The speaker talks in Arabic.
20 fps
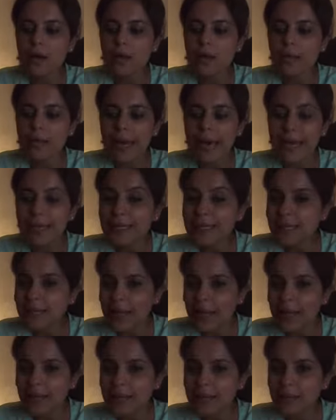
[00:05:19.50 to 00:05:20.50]
لحد
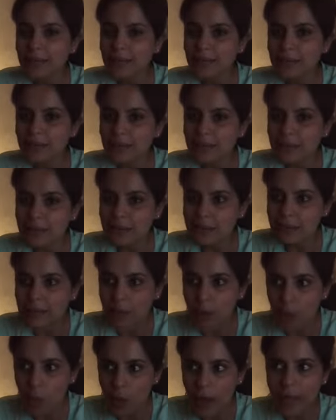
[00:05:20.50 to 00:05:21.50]
نهاية
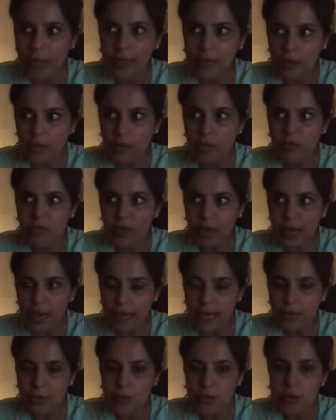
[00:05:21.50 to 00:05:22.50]
أو آخر يوم في
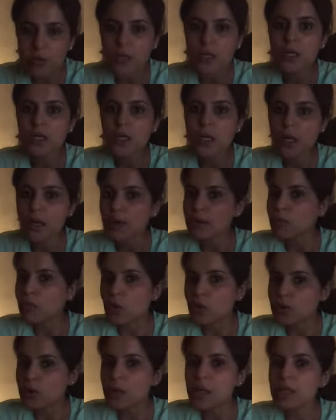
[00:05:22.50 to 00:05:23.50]
حياته كان
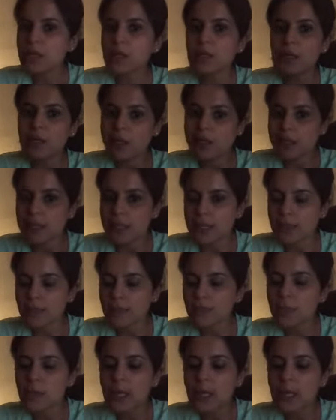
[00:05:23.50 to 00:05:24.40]
معتنق الإسلام